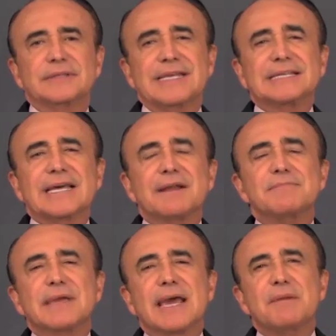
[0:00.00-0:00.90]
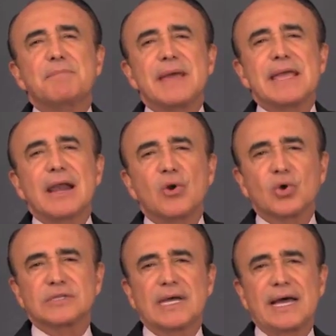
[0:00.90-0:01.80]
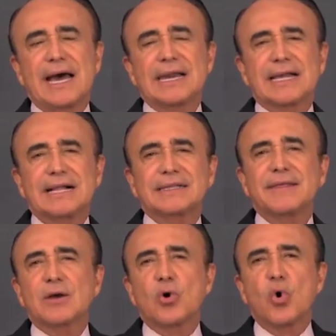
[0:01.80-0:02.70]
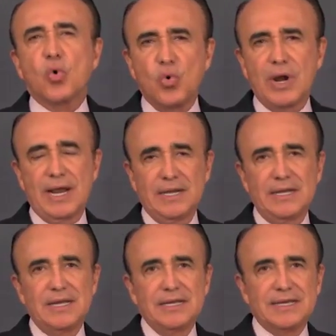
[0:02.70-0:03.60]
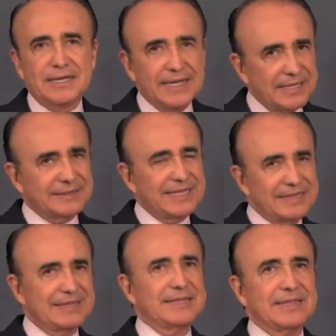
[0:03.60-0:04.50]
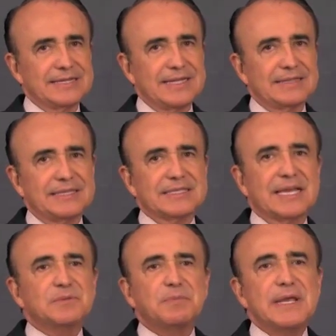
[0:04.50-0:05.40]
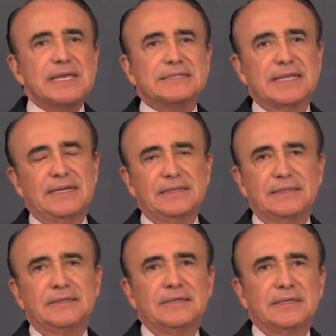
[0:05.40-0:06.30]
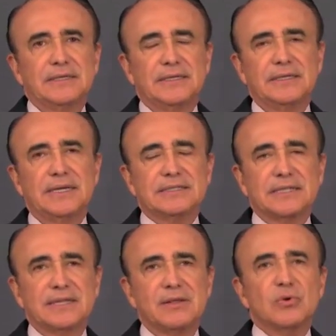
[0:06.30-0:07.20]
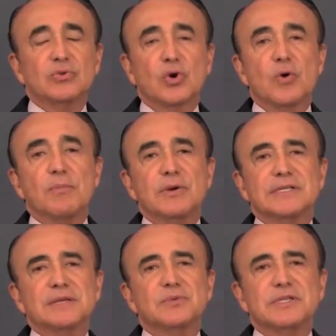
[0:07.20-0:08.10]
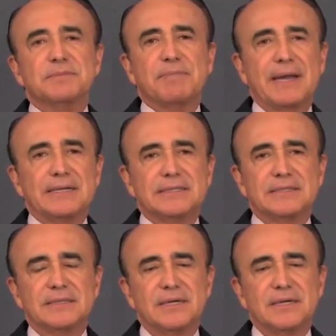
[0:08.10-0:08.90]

César Miguel Peñalosa, alcalde de Cocula. Y aquí el tinte interesante es que es priista y es detenido junto con policías municipales.